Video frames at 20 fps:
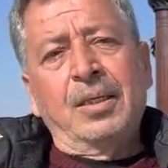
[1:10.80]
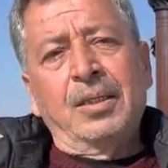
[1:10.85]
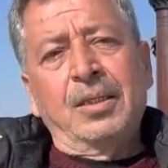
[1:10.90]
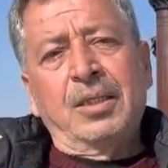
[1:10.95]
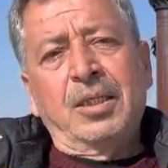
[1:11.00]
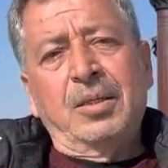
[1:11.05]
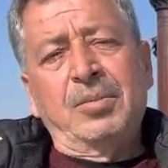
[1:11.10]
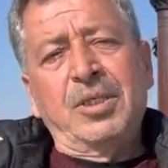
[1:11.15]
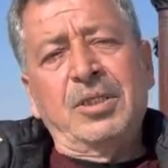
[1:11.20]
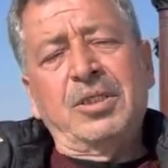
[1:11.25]

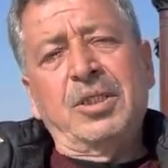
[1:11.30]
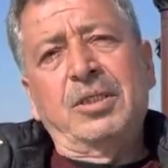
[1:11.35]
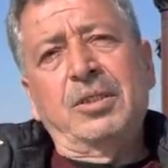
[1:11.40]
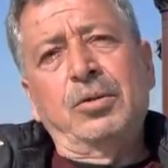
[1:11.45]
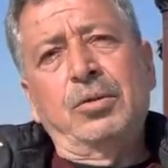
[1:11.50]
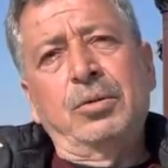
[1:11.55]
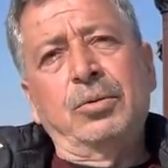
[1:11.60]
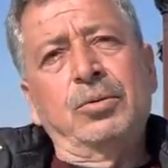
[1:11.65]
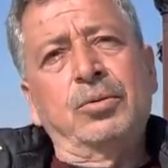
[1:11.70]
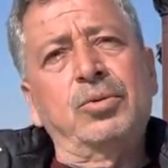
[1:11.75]
Kemal
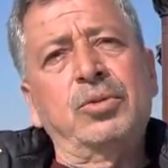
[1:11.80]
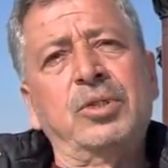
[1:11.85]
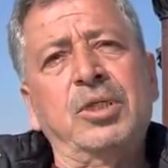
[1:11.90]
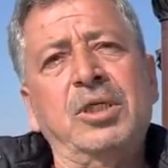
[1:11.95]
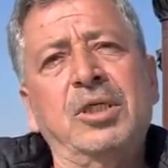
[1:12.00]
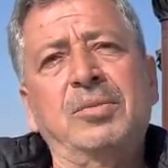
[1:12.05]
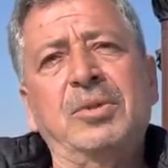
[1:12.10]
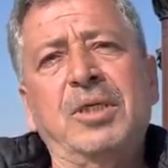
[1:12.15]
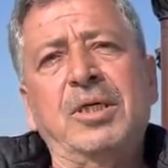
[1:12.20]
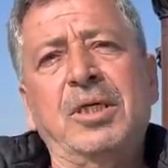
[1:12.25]
Serdaroğlu'nun
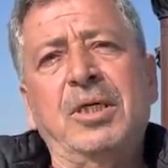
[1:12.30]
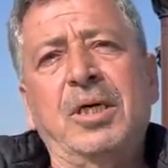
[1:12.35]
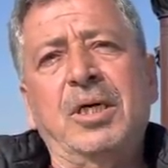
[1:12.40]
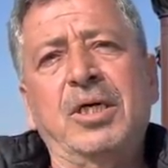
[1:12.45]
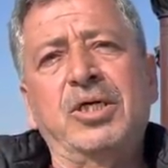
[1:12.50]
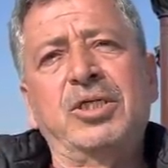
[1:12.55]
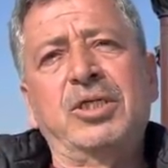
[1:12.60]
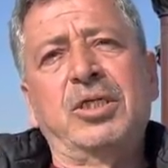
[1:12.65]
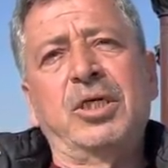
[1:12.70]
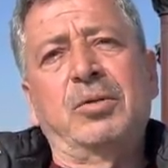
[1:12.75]
kuşlarına bakan
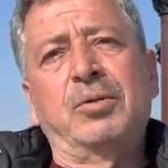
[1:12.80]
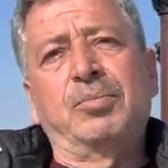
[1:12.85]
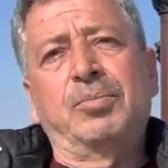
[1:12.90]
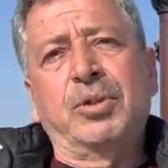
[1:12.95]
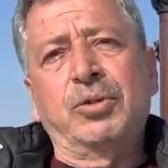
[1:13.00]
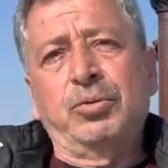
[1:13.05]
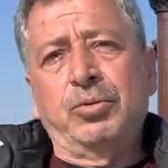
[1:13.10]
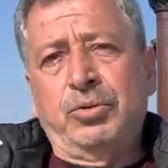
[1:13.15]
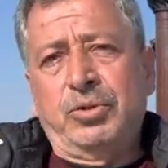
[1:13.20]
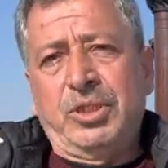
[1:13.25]
Akşit abi,
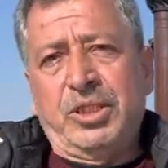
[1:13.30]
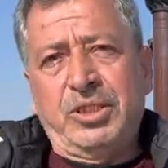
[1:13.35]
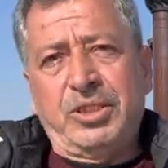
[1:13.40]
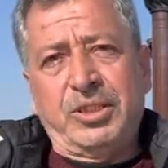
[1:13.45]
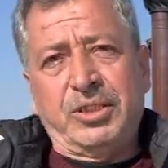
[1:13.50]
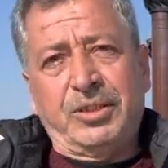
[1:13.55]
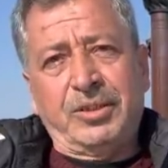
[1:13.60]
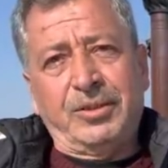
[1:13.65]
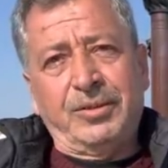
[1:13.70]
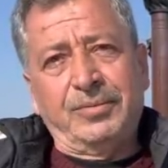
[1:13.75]
patozcu Akşit.